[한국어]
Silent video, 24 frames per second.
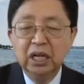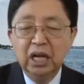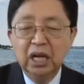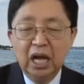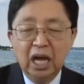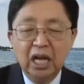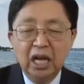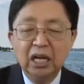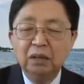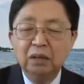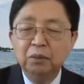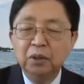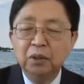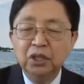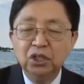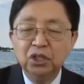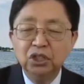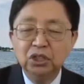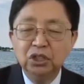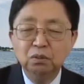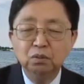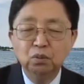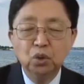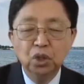하나님의
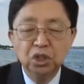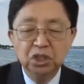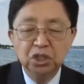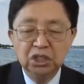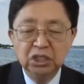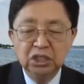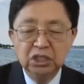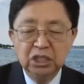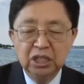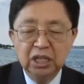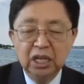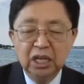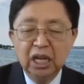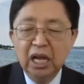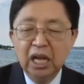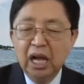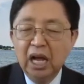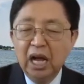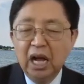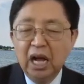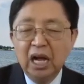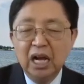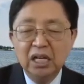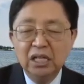뜻이 무엇인지
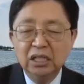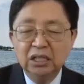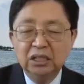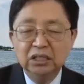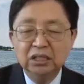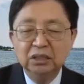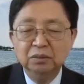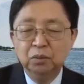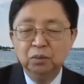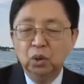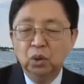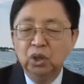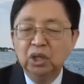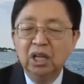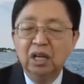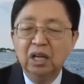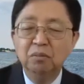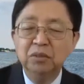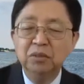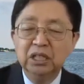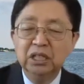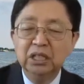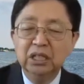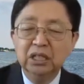알지
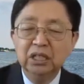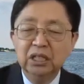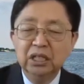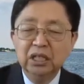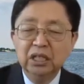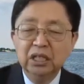못합니다.